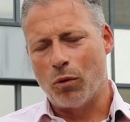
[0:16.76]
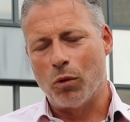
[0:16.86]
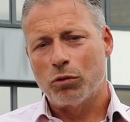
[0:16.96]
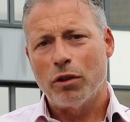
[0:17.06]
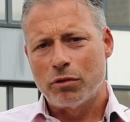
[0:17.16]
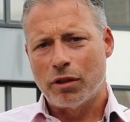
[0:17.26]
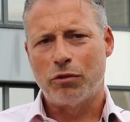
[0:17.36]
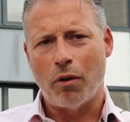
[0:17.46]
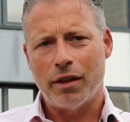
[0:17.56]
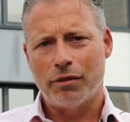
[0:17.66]
on souhaite que cette
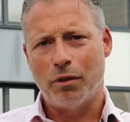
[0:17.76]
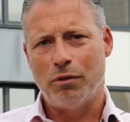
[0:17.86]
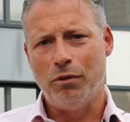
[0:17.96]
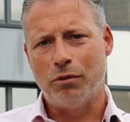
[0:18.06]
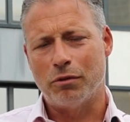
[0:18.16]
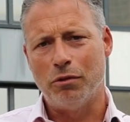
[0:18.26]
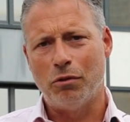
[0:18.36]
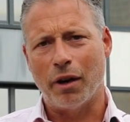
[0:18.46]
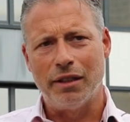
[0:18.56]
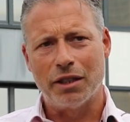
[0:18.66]
soirée soit une,
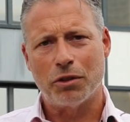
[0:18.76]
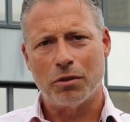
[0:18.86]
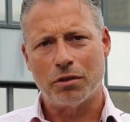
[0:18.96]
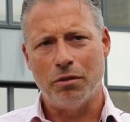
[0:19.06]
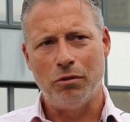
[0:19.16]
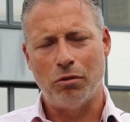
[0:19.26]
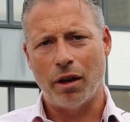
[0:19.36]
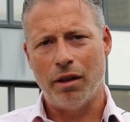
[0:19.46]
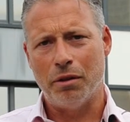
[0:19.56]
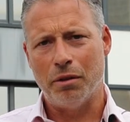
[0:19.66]
soirée d'échange, une
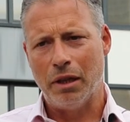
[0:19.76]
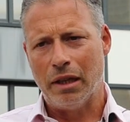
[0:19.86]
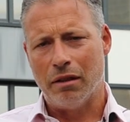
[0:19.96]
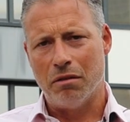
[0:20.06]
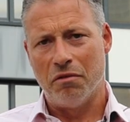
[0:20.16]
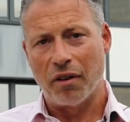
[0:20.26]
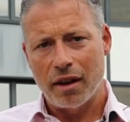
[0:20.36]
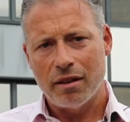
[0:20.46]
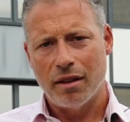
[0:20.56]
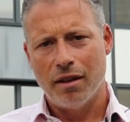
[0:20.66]
soirée euh,
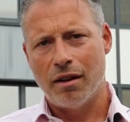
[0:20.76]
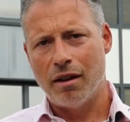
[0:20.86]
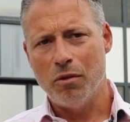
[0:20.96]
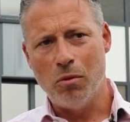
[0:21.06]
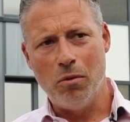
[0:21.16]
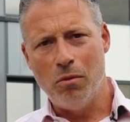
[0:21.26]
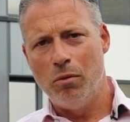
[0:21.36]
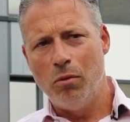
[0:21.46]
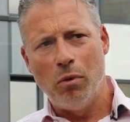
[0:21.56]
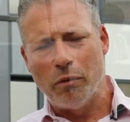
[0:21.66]
vraie, hein, où,